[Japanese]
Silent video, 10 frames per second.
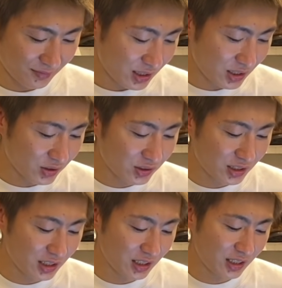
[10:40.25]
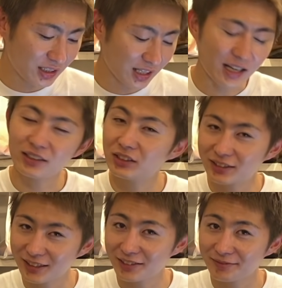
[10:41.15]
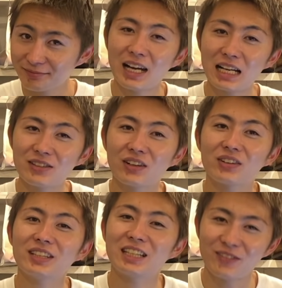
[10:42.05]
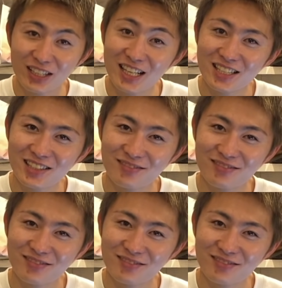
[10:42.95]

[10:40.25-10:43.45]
白スキニーに短靴れはこれで決まりです